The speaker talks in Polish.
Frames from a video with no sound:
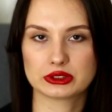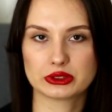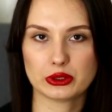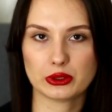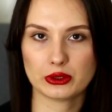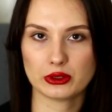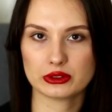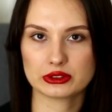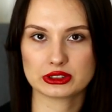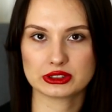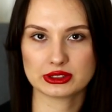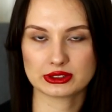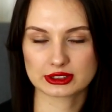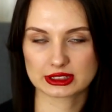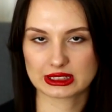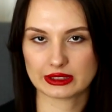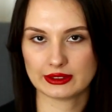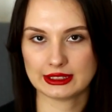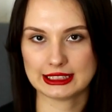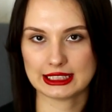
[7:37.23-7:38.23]
do
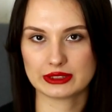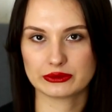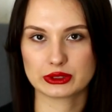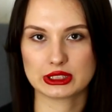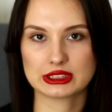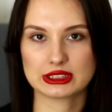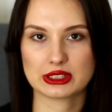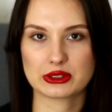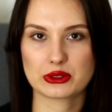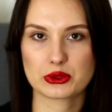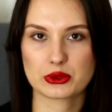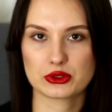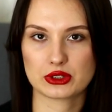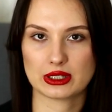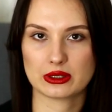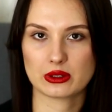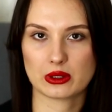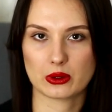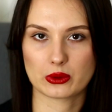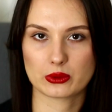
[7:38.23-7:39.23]
1926
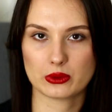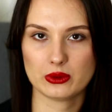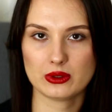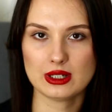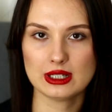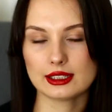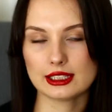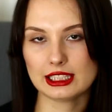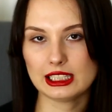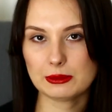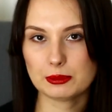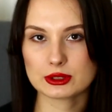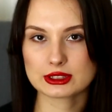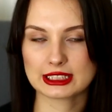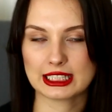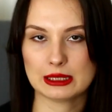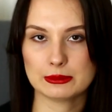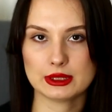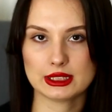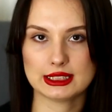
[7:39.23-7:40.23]
roku i
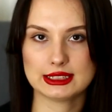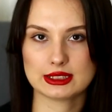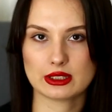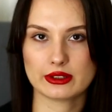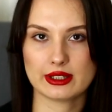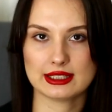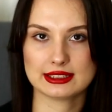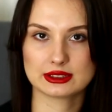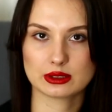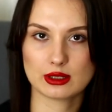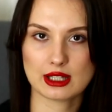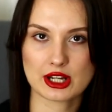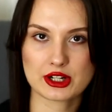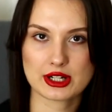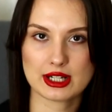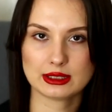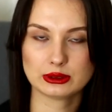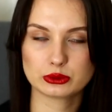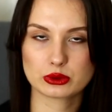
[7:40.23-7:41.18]
poznajemy historię stolarza,